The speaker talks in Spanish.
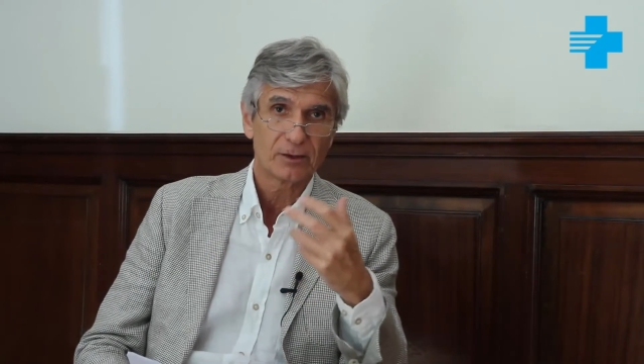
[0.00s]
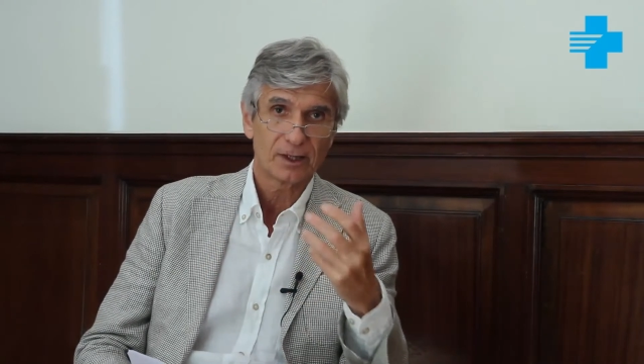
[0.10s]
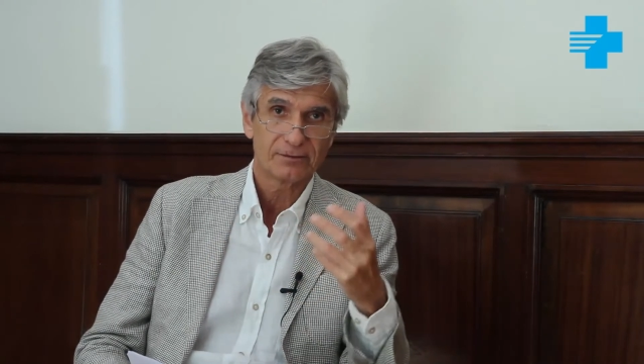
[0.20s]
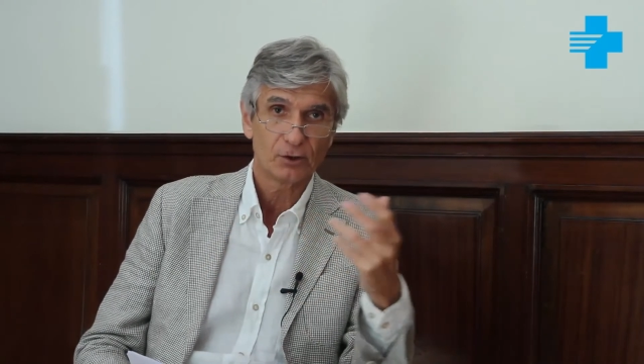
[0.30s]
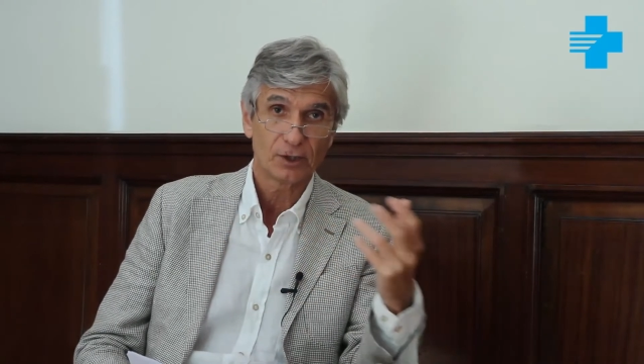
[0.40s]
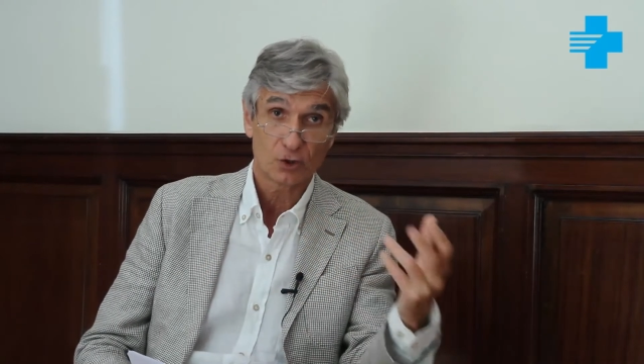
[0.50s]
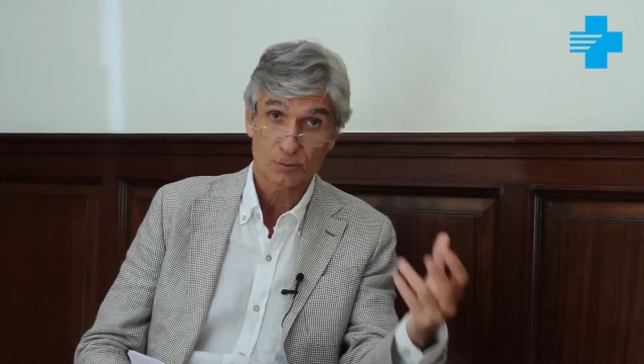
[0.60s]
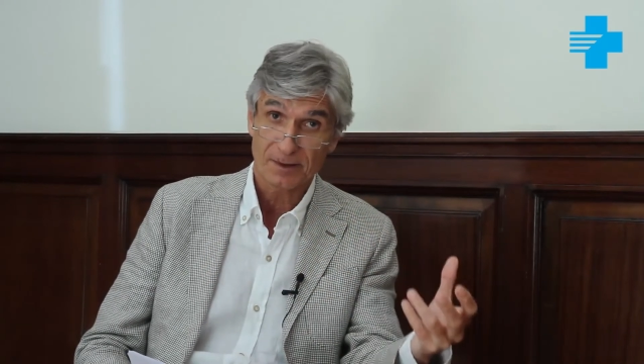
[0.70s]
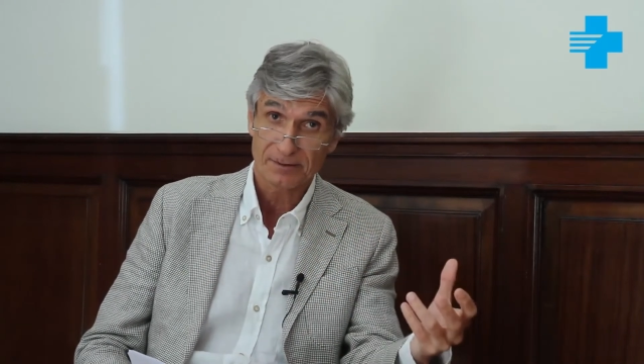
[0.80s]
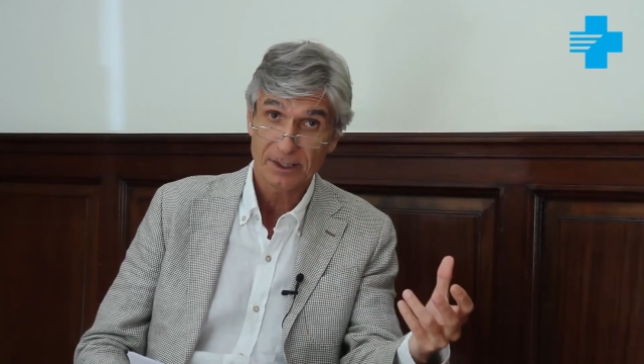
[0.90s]
educación a los
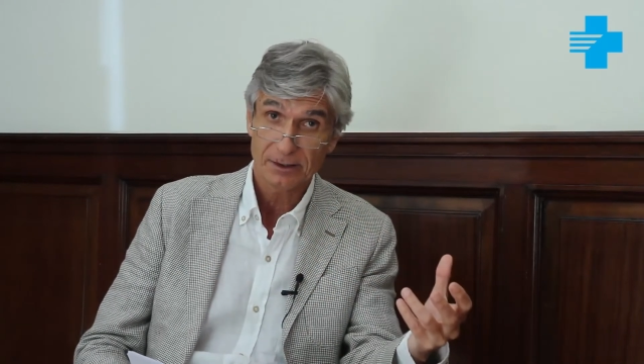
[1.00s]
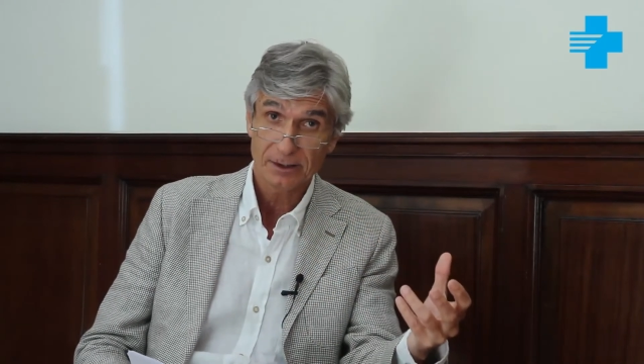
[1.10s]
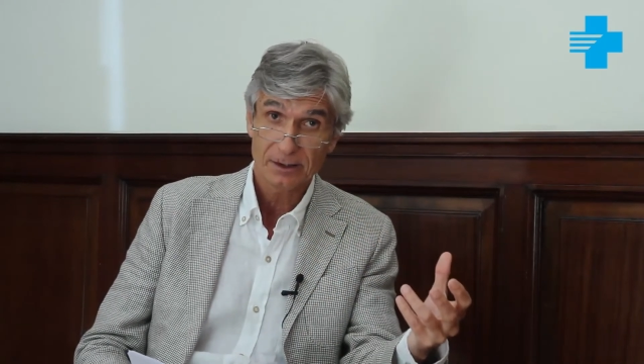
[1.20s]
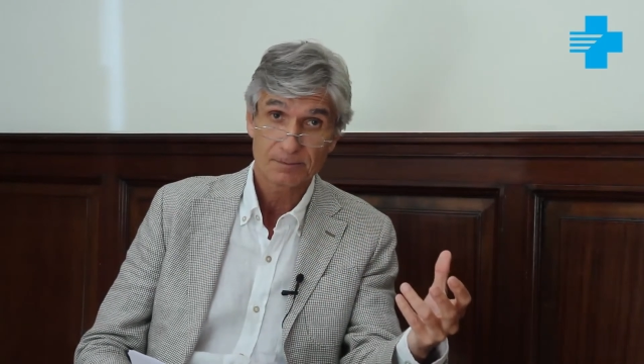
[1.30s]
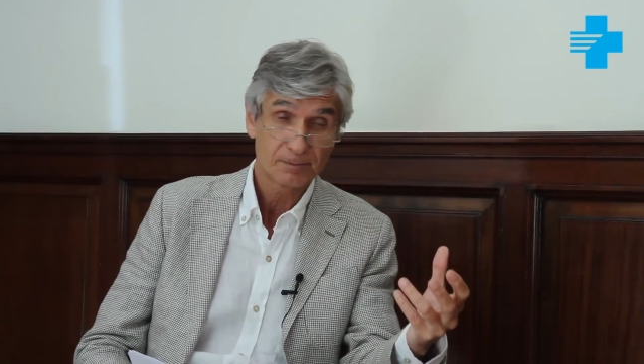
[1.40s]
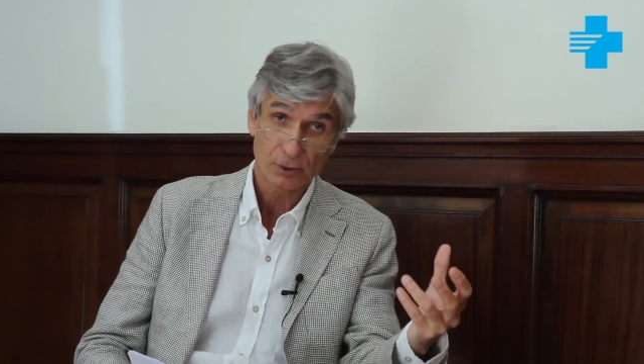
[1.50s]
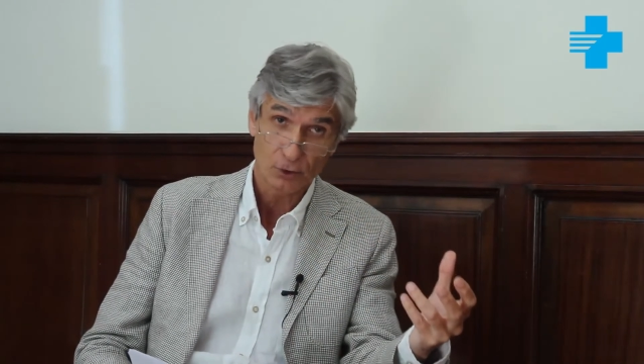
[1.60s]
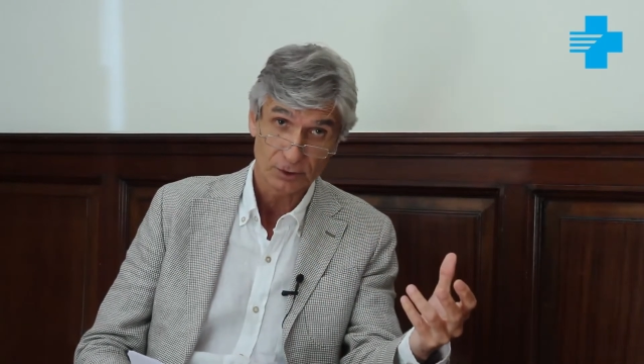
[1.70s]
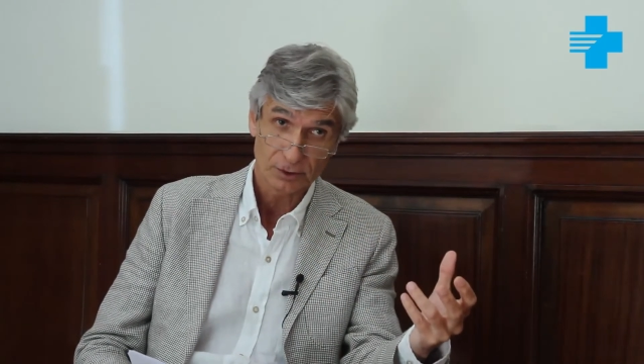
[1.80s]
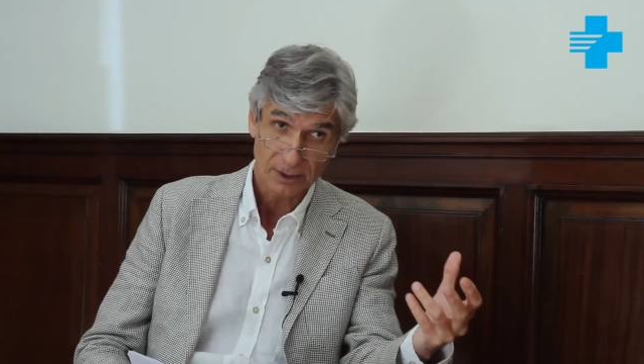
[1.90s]
pacientes, perdón,